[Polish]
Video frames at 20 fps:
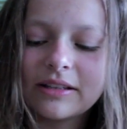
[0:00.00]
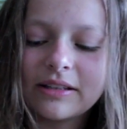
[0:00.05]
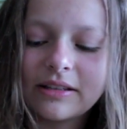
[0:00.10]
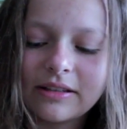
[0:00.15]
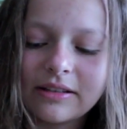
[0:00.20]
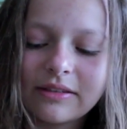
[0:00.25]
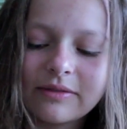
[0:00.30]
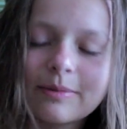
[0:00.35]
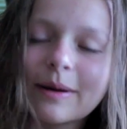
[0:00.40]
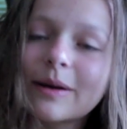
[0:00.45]

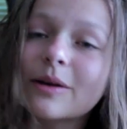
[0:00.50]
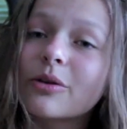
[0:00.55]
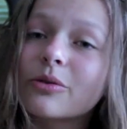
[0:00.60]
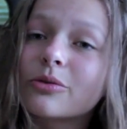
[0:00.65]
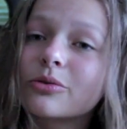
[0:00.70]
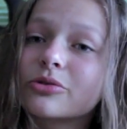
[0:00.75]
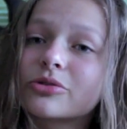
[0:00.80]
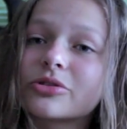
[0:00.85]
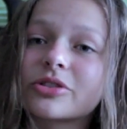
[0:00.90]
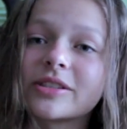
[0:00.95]
I w
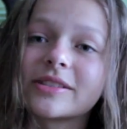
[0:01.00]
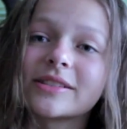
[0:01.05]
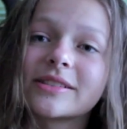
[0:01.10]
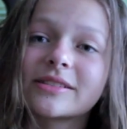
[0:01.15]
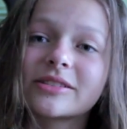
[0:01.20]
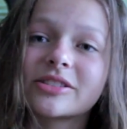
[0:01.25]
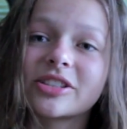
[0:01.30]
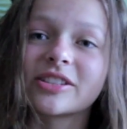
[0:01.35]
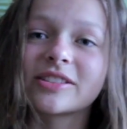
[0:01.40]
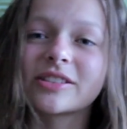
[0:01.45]
Bangkoku już
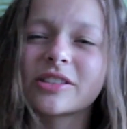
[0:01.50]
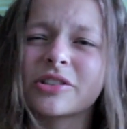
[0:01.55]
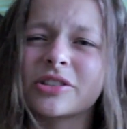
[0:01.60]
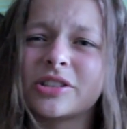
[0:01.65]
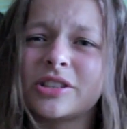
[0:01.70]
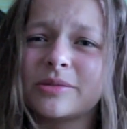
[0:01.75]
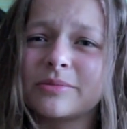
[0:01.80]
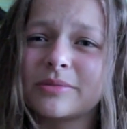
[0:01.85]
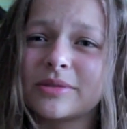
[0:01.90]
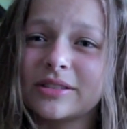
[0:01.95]
często
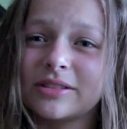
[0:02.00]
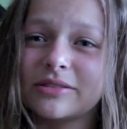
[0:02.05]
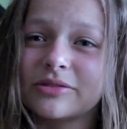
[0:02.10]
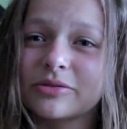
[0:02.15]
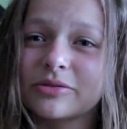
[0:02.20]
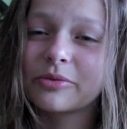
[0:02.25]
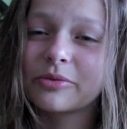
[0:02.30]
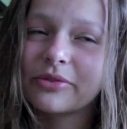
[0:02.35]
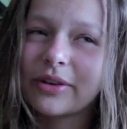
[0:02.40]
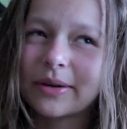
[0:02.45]
chodzimy,
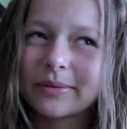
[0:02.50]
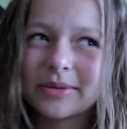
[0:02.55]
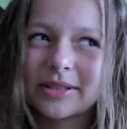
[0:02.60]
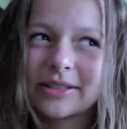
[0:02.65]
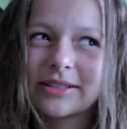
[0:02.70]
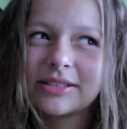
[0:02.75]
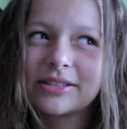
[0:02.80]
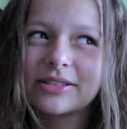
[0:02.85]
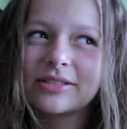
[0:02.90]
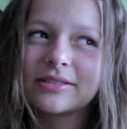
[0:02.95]
mówiłam
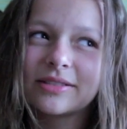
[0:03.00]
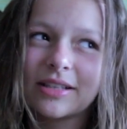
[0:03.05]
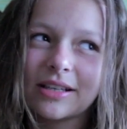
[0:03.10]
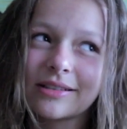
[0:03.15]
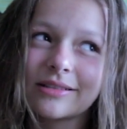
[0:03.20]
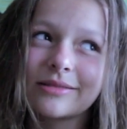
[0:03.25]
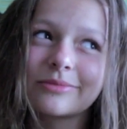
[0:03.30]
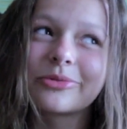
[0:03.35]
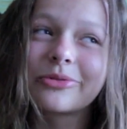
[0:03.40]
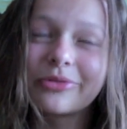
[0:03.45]
kiedyś,
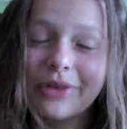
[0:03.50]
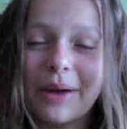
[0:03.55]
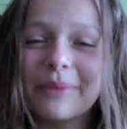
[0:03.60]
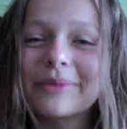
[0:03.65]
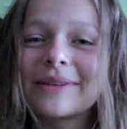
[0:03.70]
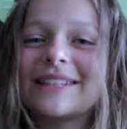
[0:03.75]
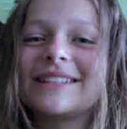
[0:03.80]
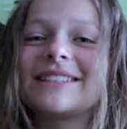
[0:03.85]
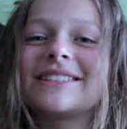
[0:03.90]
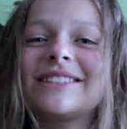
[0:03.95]
tak,
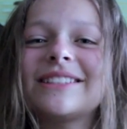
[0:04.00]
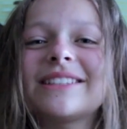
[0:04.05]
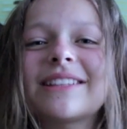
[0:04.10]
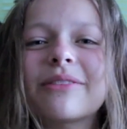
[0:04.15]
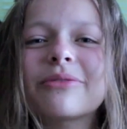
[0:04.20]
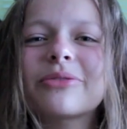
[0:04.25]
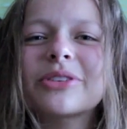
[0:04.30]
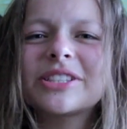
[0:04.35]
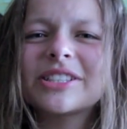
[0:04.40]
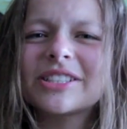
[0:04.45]
mówiłam kiedyś i
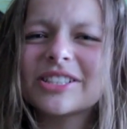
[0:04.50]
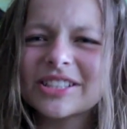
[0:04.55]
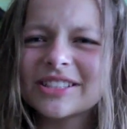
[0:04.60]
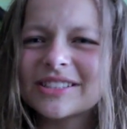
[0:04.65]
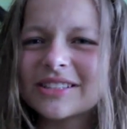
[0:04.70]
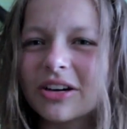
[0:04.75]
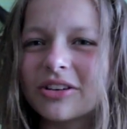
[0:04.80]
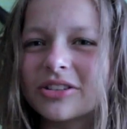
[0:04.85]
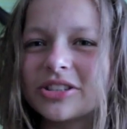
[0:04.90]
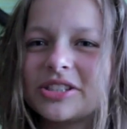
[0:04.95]
tam właśnie
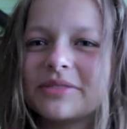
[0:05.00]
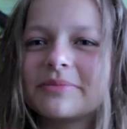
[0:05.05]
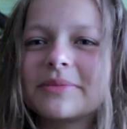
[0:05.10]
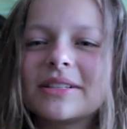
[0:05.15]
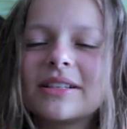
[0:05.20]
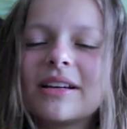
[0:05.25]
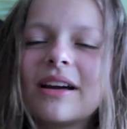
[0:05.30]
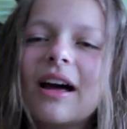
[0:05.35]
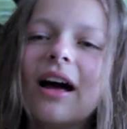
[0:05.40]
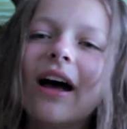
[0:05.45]
często
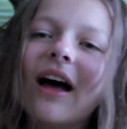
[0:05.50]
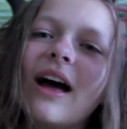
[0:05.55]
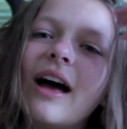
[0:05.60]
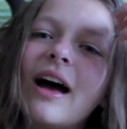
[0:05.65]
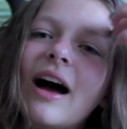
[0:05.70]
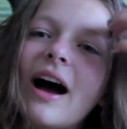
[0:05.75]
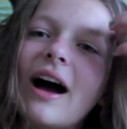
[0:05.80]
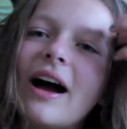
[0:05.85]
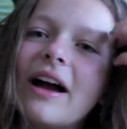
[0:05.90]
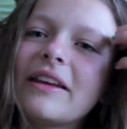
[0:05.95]
chodzimy,
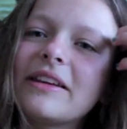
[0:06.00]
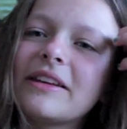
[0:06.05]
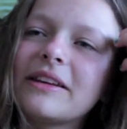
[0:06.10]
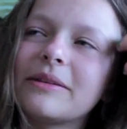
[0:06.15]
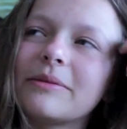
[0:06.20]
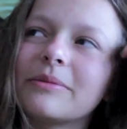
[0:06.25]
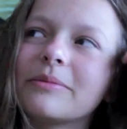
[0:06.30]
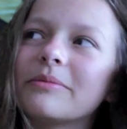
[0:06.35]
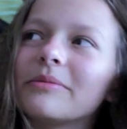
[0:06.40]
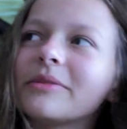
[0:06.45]

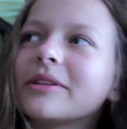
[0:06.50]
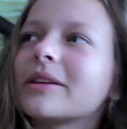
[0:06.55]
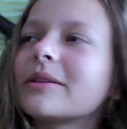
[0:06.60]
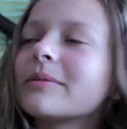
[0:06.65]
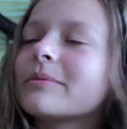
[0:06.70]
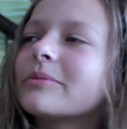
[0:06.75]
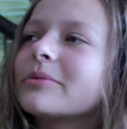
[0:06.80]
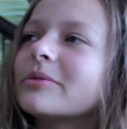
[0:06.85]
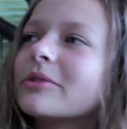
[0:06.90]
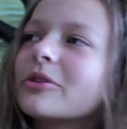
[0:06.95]
i nie
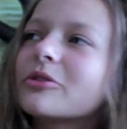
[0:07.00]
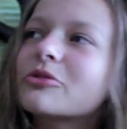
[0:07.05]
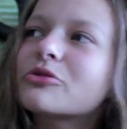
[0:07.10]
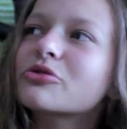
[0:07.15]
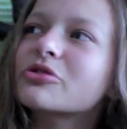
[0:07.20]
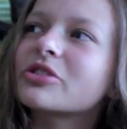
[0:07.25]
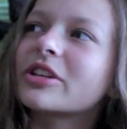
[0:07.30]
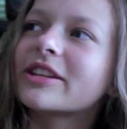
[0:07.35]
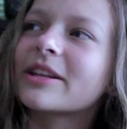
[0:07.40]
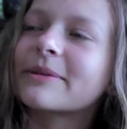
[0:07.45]
wiem,
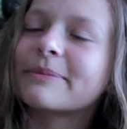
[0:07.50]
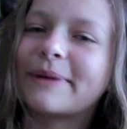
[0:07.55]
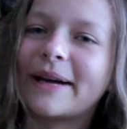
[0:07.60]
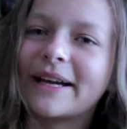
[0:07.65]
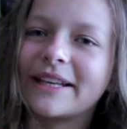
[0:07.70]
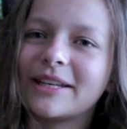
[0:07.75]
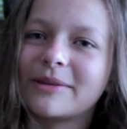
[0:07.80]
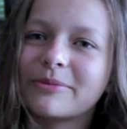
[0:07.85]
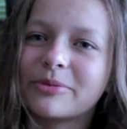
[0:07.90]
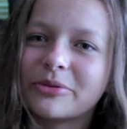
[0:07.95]
różne te
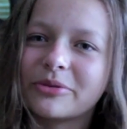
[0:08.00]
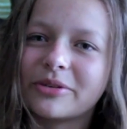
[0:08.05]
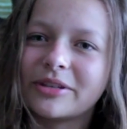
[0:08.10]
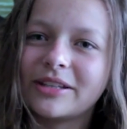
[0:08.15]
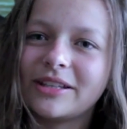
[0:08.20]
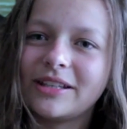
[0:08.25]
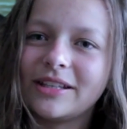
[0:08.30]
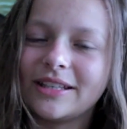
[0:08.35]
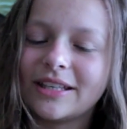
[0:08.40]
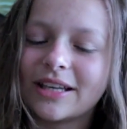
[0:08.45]
panie były
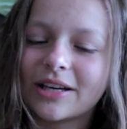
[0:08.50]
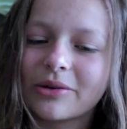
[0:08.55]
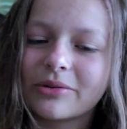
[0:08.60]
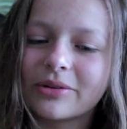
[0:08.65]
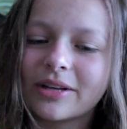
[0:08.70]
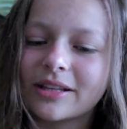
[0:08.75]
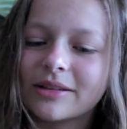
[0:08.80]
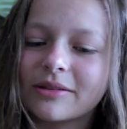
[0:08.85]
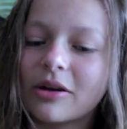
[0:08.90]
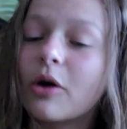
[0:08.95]
i
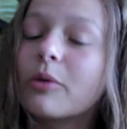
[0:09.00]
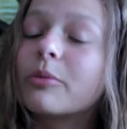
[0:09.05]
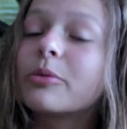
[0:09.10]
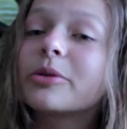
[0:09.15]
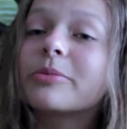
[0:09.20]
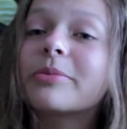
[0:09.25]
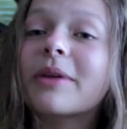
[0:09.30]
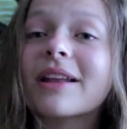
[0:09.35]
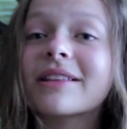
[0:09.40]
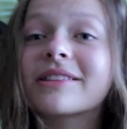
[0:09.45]
akurat, o
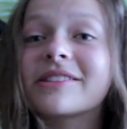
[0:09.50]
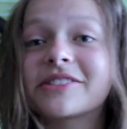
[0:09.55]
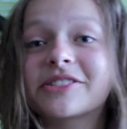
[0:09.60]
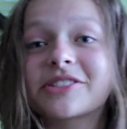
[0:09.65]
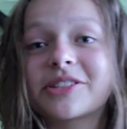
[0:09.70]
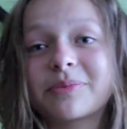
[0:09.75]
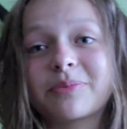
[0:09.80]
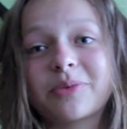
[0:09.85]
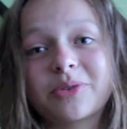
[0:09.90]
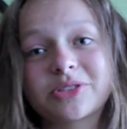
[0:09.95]
mój brat
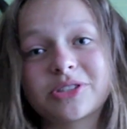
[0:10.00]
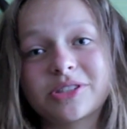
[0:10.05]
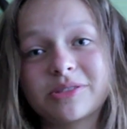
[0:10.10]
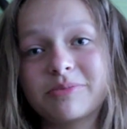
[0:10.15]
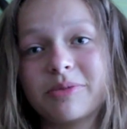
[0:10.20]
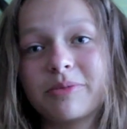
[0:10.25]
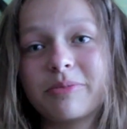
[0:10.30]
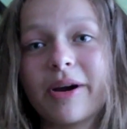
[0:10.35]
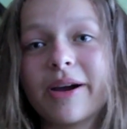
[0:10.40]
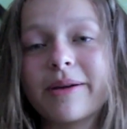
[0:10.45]
jeszcze poszedł,
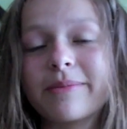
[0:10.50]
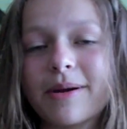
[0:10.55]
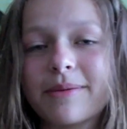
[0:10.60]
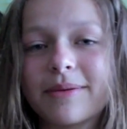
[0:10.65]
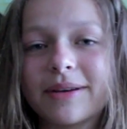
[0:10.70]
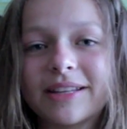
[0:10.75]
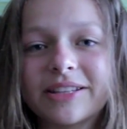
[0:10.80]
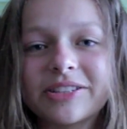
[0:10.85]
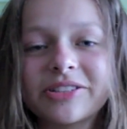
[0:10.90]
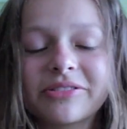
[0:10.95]
bo moja
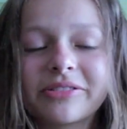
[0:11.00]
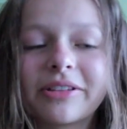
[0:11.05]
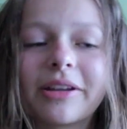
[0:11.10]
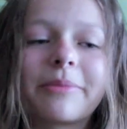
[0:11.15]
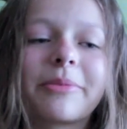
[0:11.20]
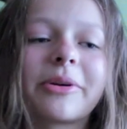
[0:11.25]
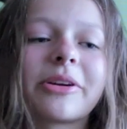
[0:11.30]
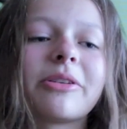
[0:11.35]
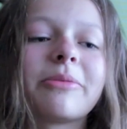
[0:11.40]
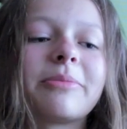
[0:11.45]
mama
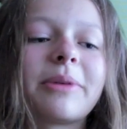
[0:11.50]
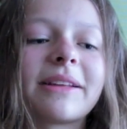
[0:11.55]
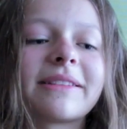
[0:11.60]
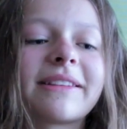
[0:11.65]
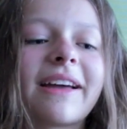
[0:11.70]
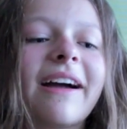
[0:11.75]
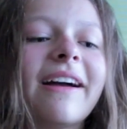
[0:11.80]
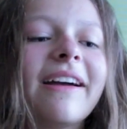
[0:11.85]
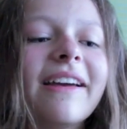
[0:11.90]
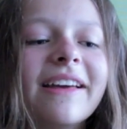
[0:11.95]
naciągnęła mojego
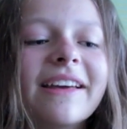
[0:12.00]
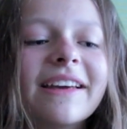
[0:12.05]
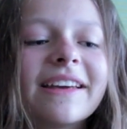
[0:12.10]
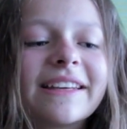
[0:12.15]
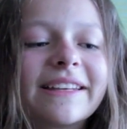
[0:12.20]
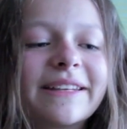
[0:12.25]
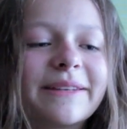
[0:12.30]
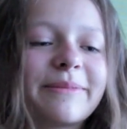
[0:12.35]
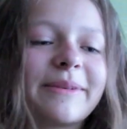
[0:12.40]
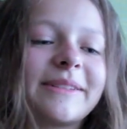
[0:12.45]
brata
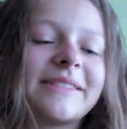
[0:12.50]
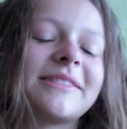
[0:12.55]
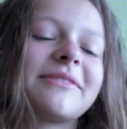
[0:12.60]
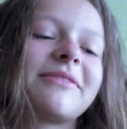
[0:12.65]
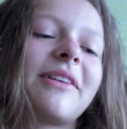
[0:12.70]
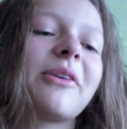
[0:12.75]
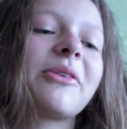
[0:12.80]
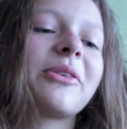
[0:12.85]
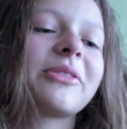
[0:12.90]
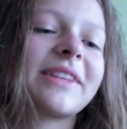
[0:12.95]
i
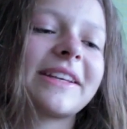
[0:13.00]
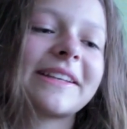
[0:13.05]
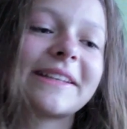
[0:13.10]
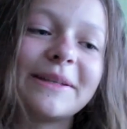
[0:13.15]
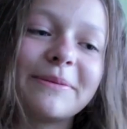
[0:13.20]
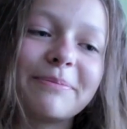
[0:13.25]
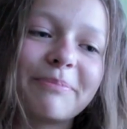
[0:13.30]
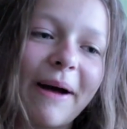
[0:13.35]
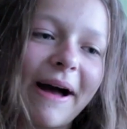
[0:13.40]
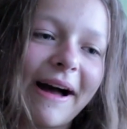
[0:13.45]
masował go
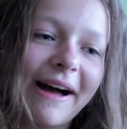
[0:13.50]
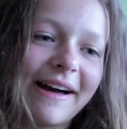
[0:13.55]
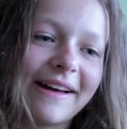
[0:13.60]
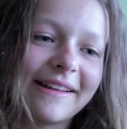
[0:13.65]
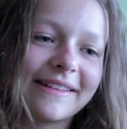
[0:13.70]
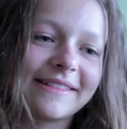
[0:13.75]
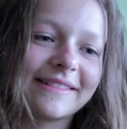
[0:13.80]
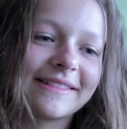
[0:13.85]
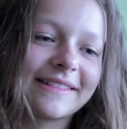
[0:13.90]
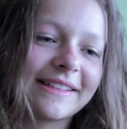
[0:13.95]
taki
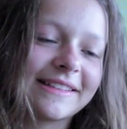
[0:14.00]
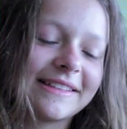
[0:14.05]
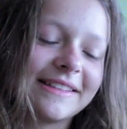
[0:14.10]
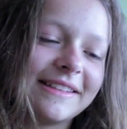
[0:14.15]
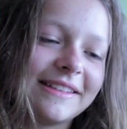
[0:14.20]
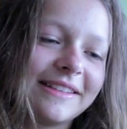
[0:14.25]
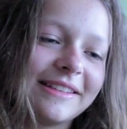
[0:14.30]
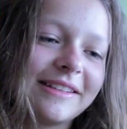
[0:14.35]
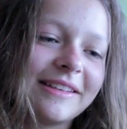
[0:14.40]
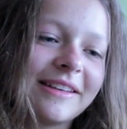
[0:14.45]
pan,
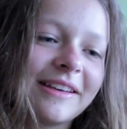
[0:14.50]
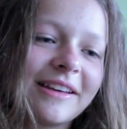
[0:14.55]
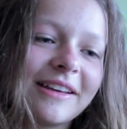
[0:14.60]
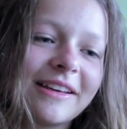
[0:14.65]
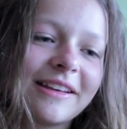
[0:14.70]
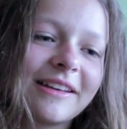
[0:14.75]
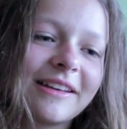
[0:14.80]
taki...